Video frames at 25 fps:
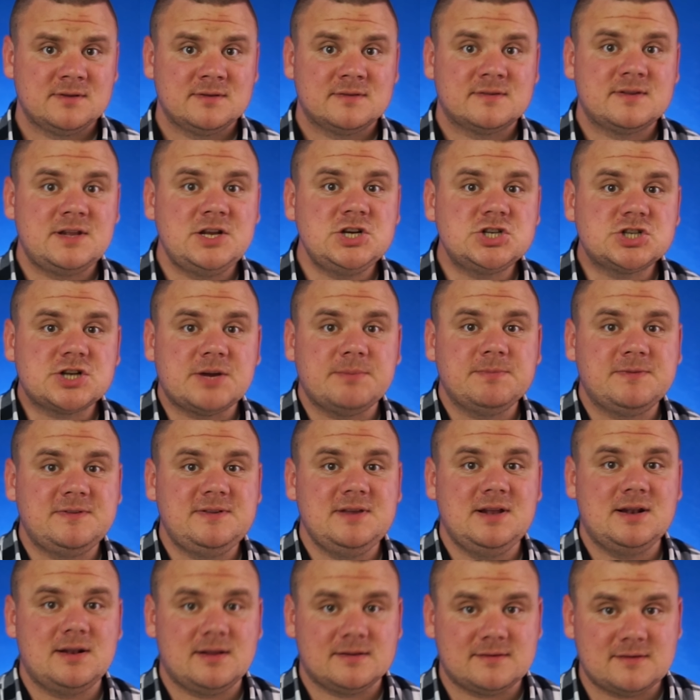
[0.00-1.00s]
слишком
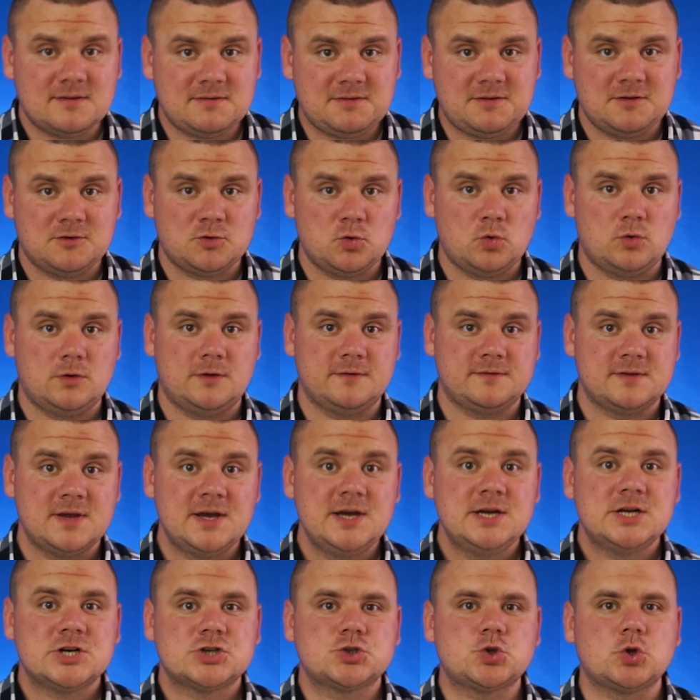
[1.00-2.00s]
сильно затянулась,
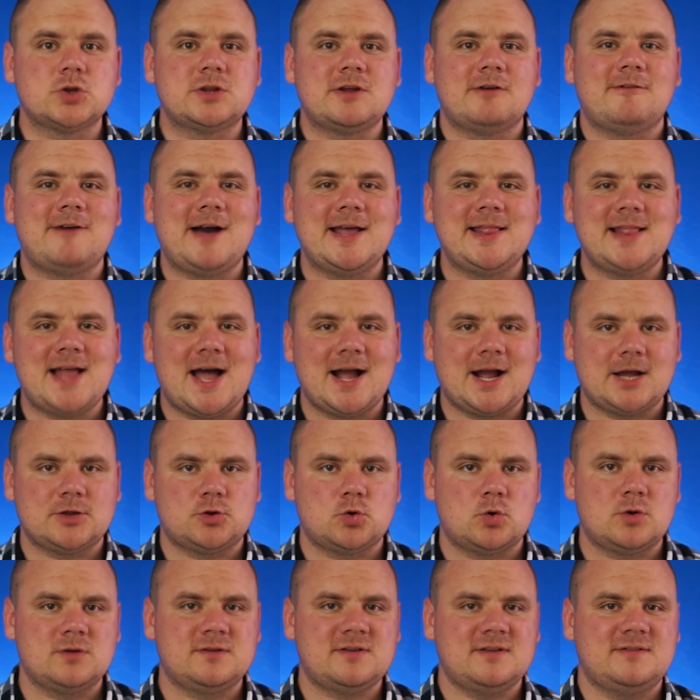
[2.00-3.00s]
что та война,
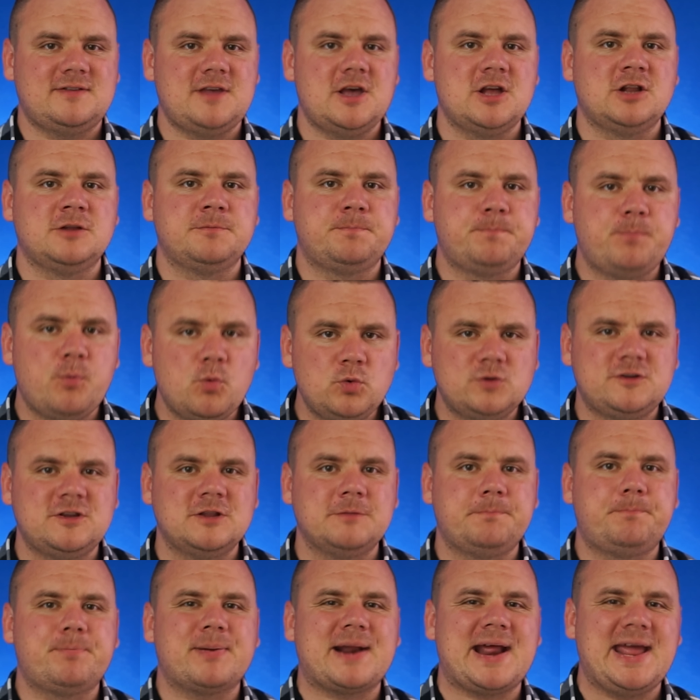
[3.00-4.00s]
которую затеял
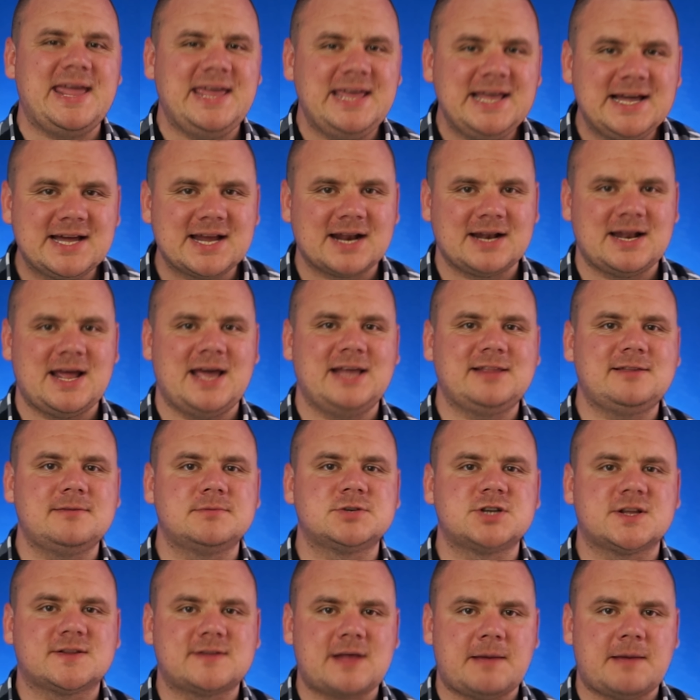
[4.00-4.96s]
Путин, проиграна этим же